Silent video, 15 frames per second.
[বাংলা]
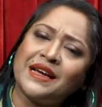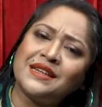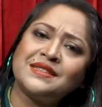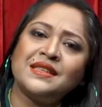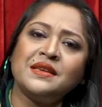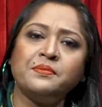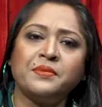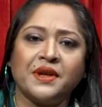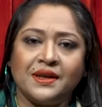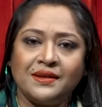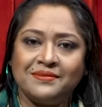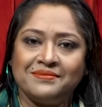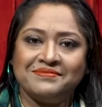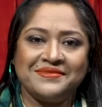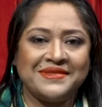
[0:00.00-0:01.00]
আসতেই পারে
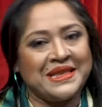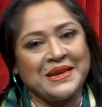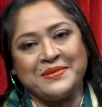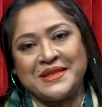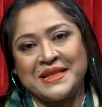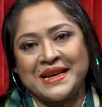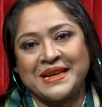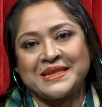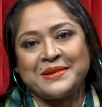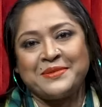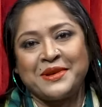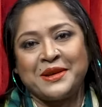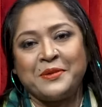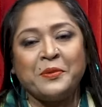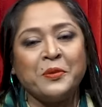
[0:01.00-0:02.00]
থেমে থাকা
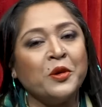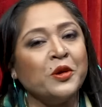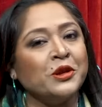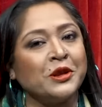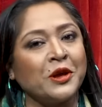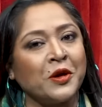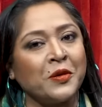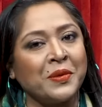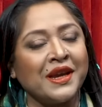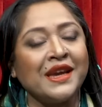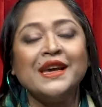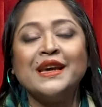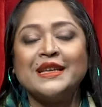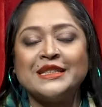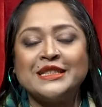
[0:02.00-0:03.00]
যাবে না বলতে হবে
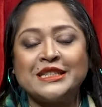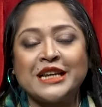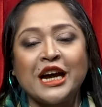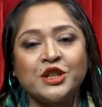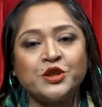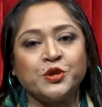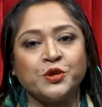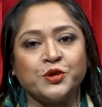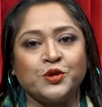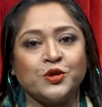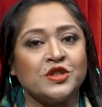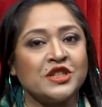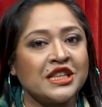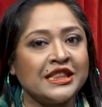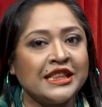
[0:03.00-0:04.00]
যা সত্য
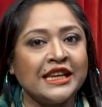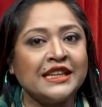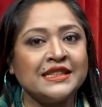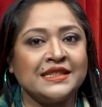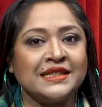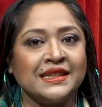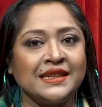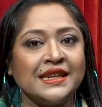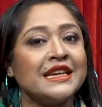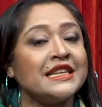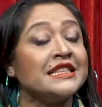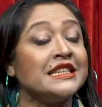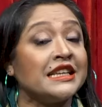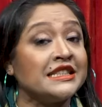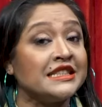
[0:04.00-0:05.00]
যা দেখছি
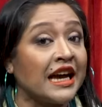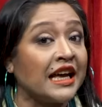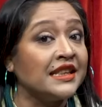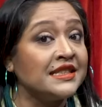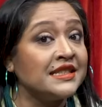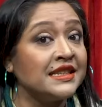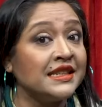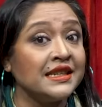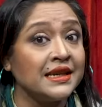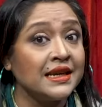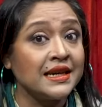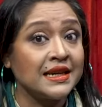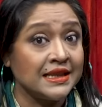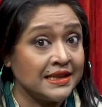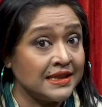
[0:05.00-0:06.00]
যা জানছি
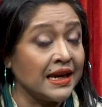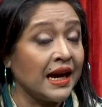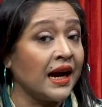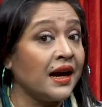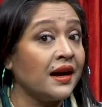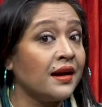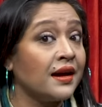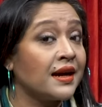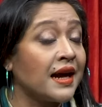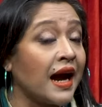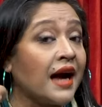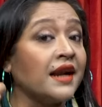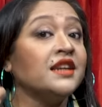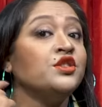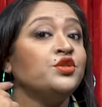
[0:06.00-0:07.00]
যা
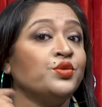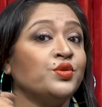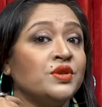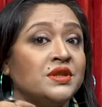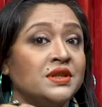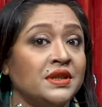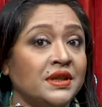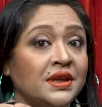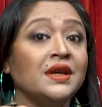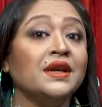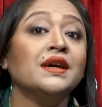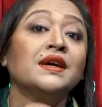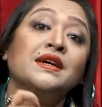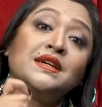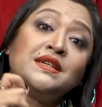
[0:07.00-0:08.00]
কানে শুনছি
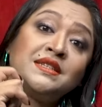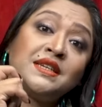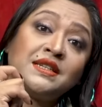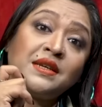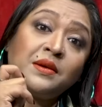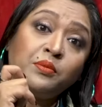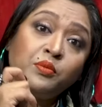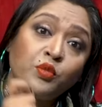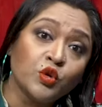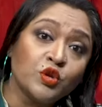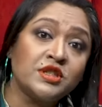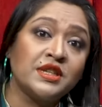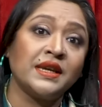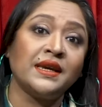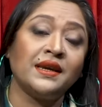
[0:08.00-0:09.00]
সেটা
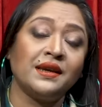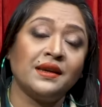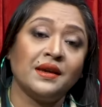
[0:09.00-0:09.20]
বুঝে